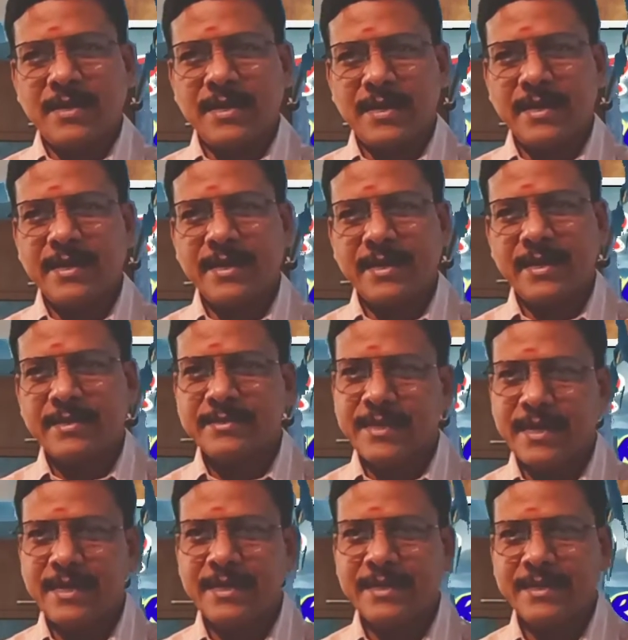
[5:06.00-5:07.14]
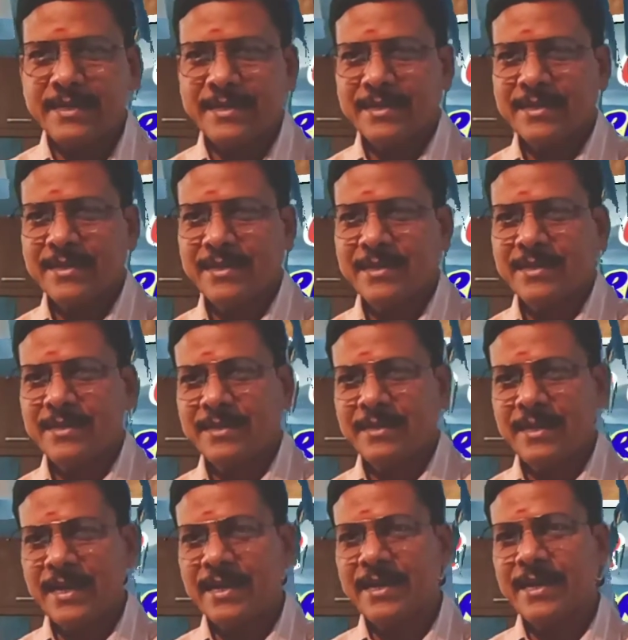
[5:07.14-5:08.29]
అలాగే నా ఛానల్ని
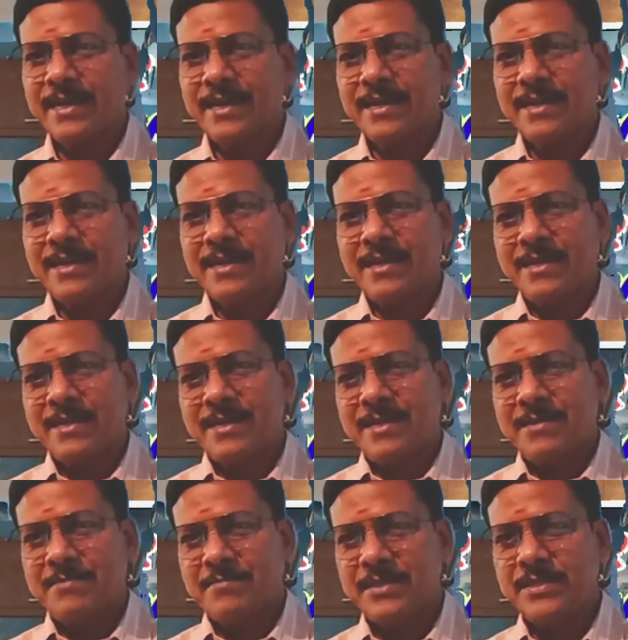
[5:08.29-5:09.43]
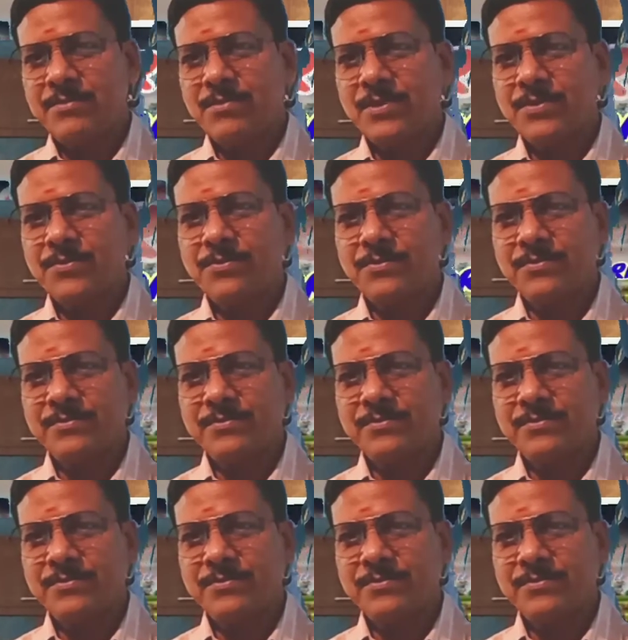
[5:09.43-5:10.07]
ఇలాగే ప్రతి ఒక్కరూ